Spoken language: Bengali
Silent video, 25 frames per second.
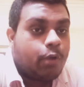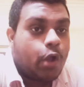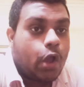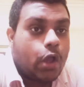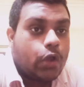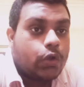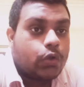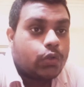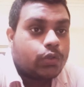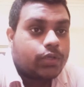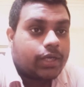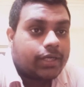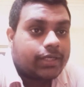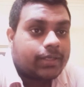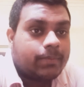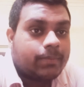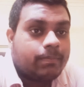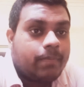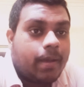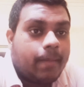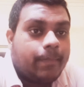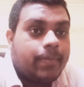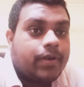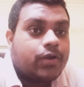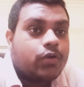ভয়ানক একটা
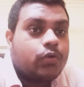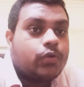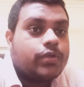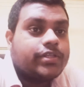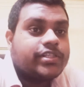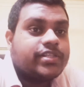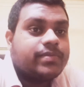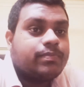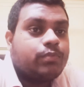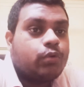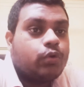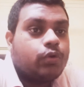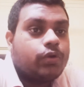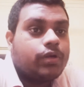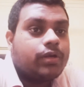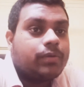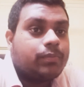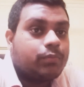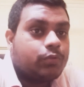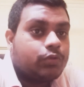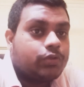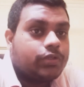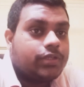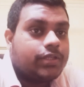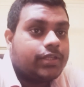ব্যাপার রয়েছে পুরোটার
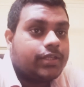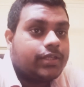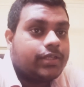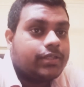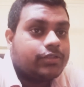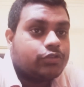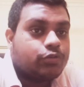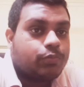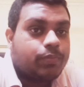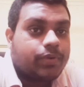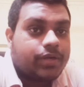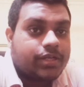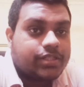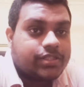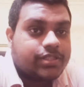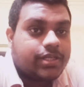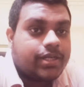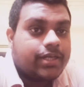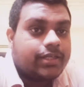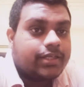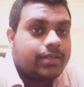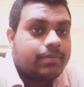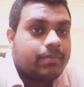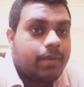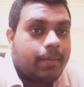মধ্যে
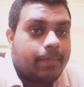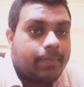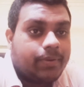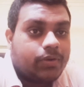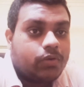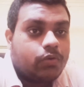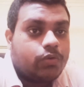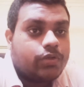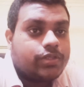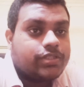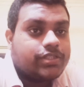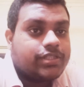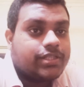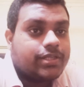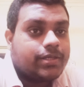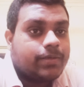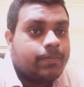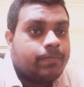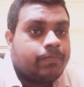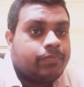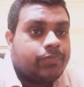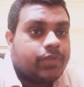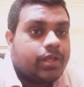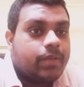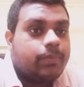সুপারস্টার একটা ব্যাপার রয়েছে
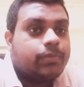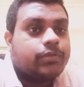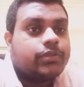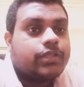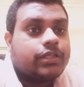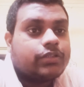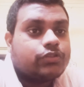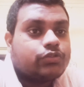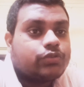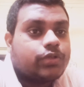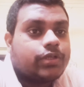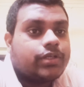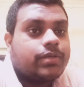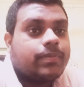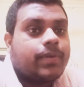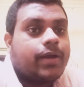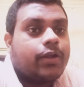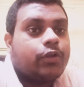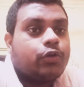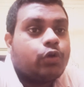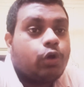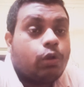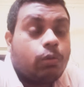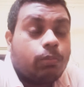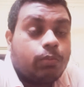এবং তার সঙ্গে একটা
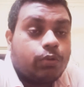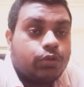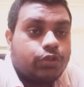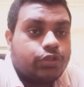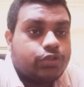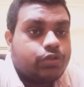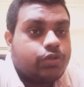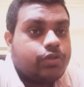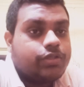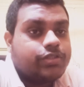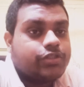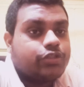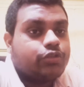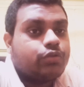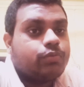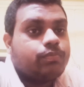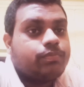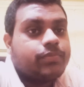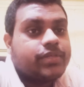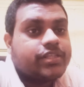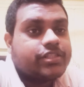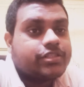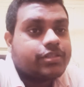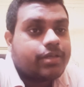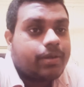ভালো গল্প হতে চলেছে তো
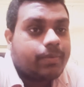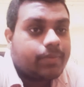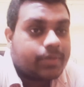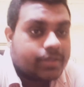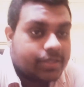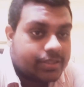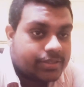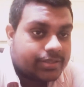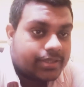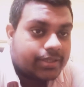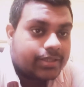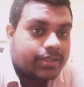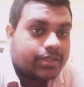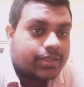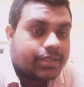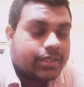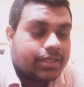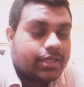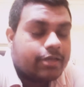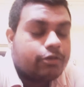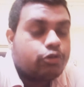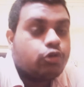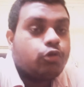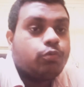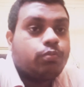বেশ আমার টিজারটা
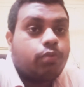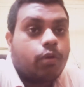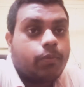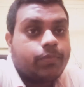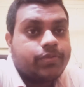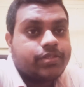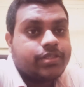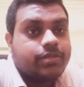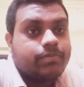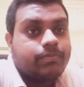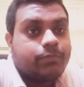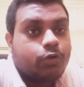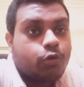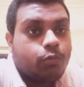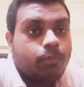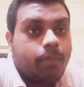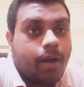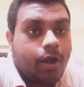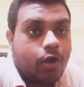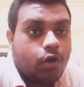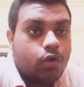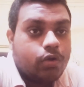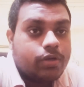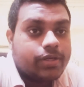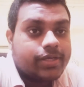দেখে খুব প্রমিসিং খুব
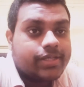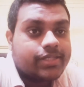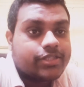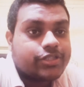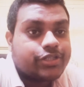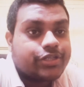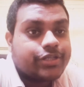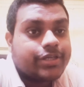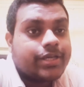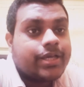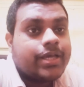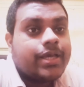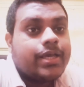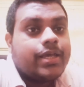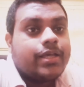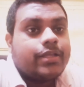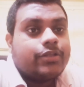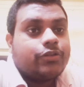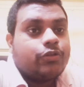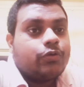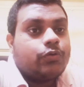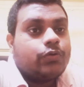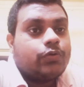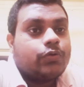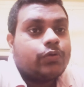ভালো লেগেছে
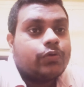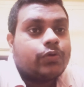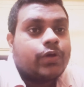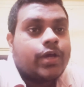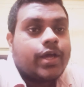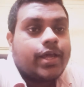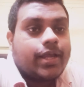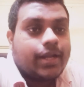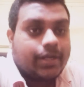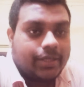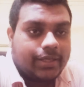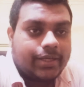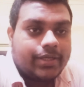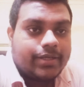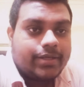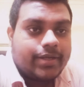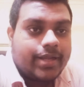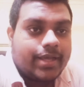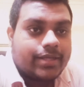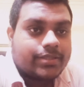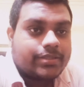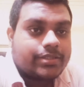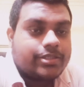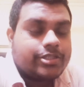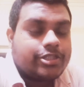তো এটাই
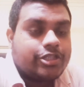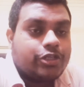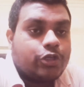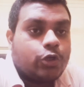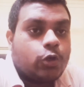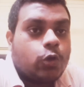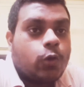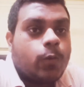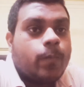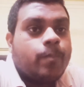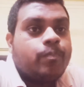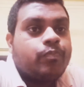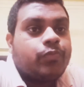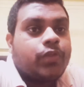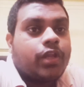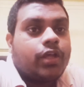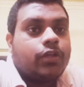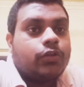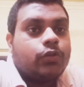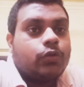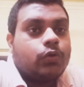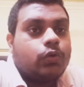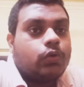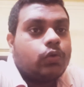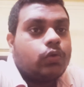রিয়াকশন ছিল
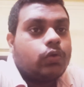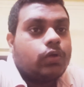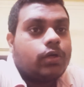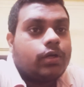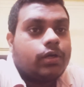তো